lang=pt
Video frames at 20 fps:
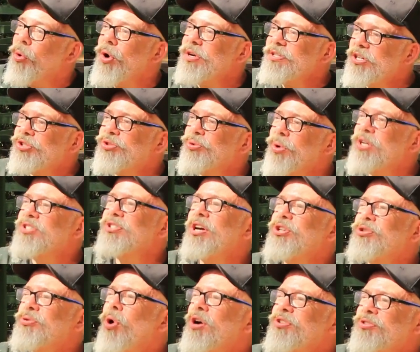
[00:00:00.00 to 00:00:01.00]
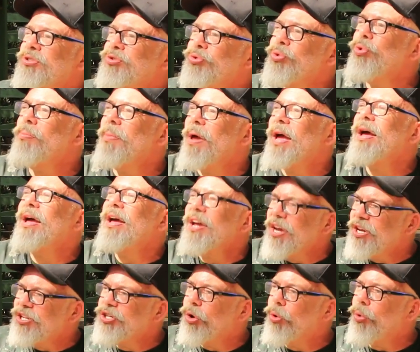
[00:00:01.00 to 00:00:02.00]
coisas duras que eles gostam de comer
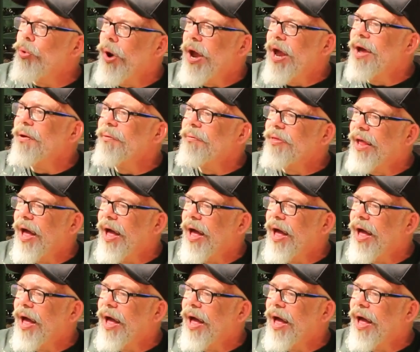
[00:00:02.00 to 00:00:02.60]
e de roer,